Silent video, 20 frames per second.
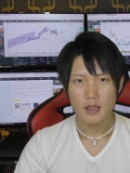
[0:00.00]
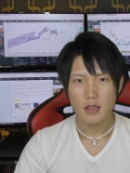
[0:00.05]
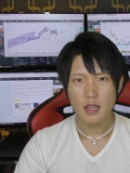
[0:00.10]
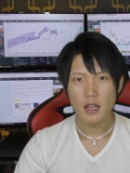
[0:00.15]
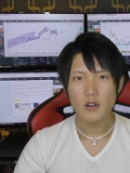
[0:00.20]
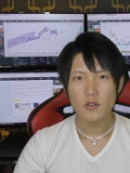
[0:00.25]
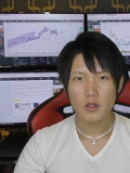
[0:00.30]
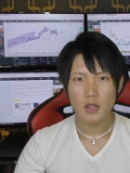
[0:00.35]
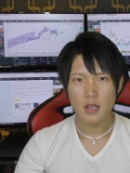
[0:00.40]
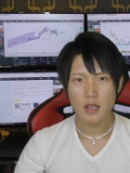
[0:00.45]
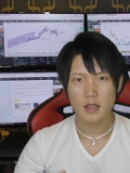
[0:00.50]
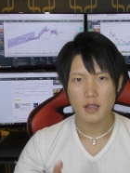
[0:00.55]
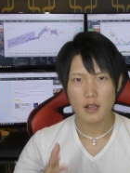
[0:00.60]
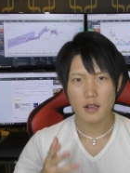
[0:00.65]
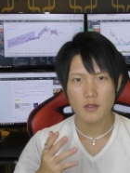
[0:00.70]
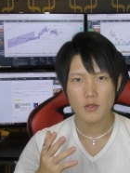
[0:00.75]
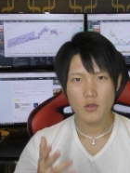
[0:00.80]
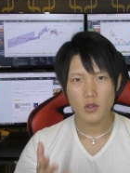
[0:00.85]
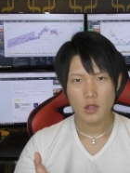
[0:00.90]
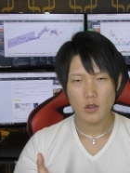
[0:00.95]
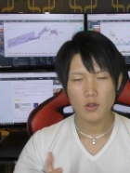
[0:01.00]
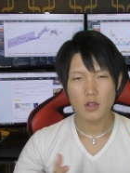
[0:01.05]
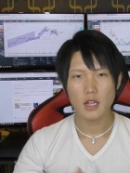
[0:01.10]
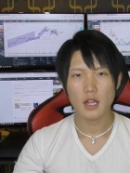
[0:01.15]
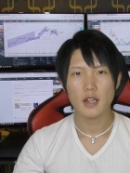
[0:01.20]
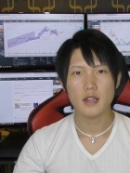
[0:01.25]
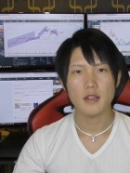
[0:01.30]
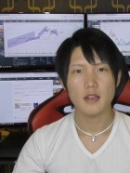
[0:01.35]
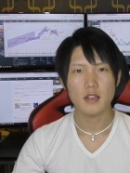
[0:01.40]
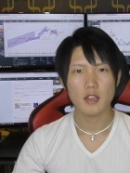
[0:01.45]
なのでだからそういう風に
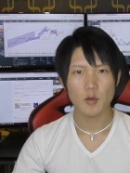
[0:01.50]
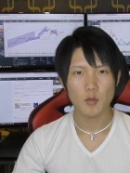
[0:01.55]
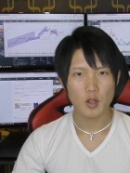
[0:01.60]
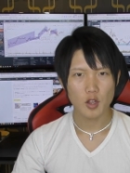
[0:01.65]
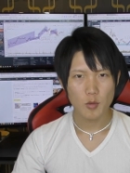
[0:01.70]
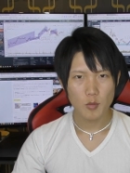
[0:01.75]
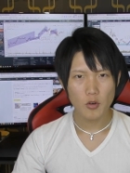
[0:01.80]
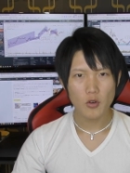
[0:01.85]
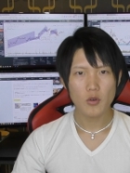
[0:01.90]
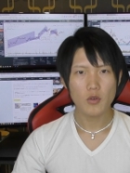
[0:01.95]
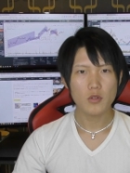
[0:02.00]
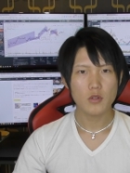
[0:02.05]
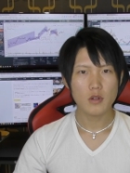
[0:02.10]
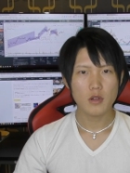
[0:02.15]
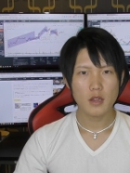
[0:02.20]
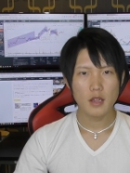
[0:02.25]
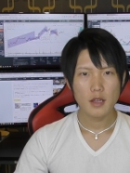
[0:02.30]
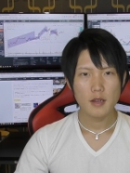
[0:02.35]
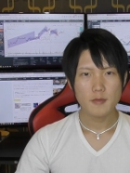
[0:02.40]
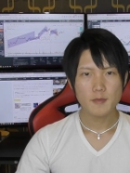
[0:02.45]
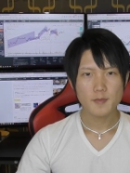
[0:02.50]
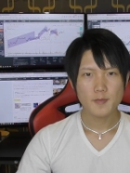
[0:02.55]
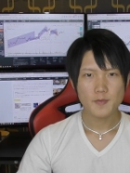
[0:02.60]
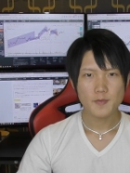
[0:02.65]
ならないためにも、本当にね、